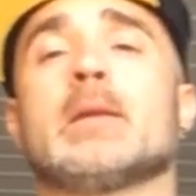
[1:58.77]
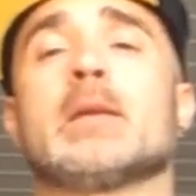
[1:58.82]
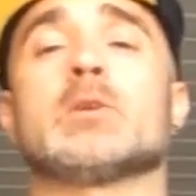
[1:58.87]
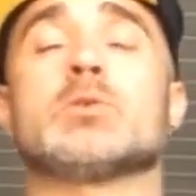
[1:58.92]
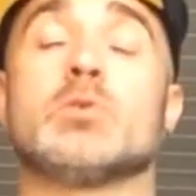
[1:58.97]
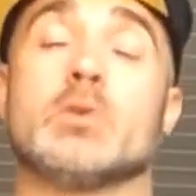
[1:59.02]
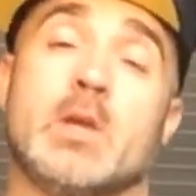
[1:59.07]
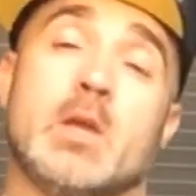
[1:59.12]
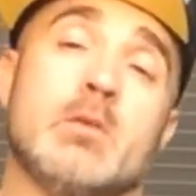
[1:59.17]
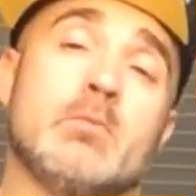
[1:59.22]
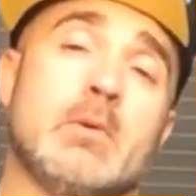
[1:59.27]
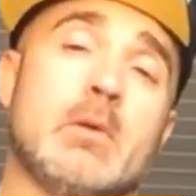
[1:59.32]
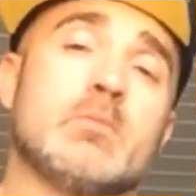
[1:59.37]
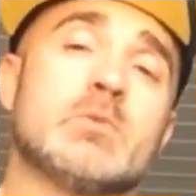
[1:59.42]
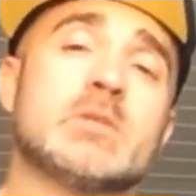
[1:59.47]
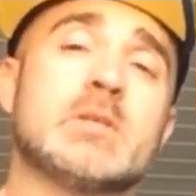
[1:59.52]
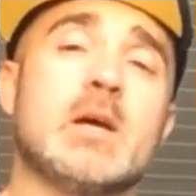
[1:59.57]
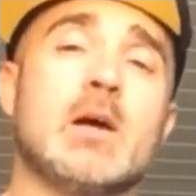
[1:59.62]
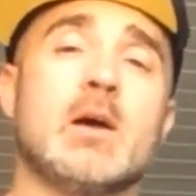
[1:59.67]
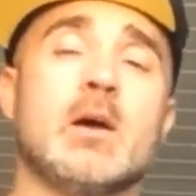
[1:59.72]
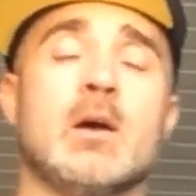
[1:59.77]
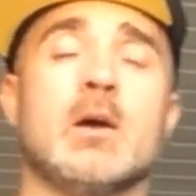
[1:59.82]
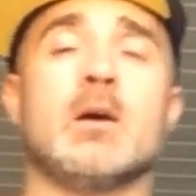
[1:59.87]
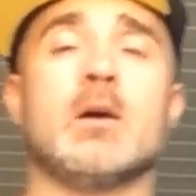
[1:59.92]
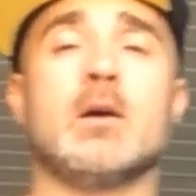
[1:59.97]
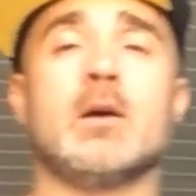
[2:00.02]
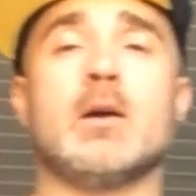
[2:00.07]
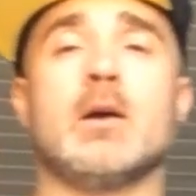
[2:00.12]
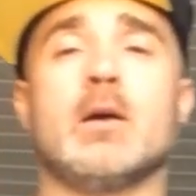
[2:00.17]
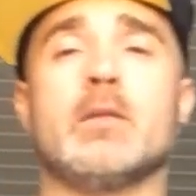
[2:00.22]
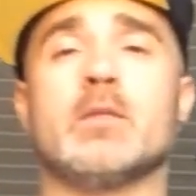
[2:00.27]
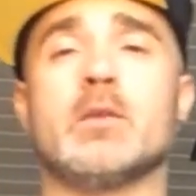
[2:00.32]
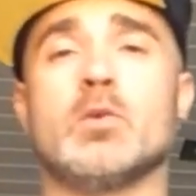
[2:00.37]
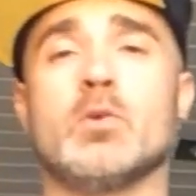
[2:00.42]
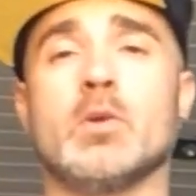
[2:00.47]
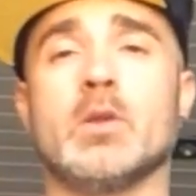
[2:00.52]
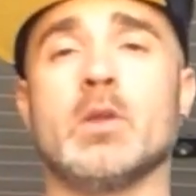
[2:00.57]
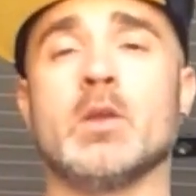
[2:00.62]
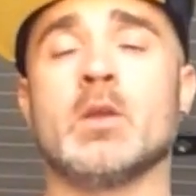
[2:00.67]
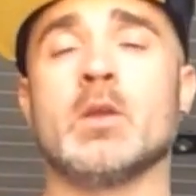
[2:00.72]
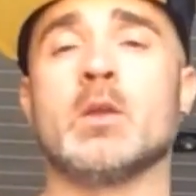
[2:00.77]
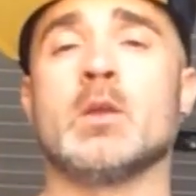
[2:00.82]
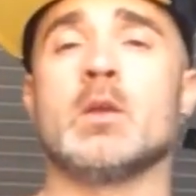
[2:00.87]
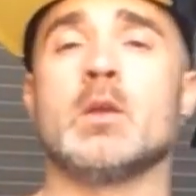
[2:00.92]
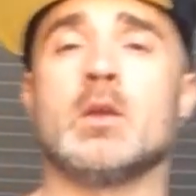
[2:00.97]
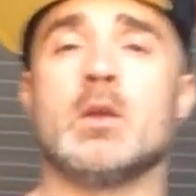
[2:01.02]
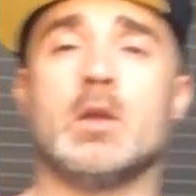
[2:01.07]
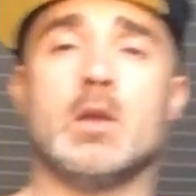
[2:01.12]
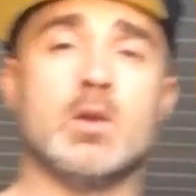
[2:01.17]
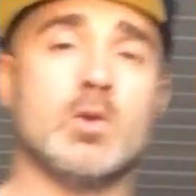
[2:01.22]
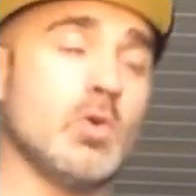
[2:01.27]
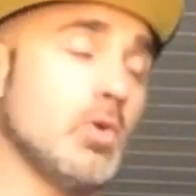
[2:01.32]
Que es lo que vamos a hacer hoy. Eh,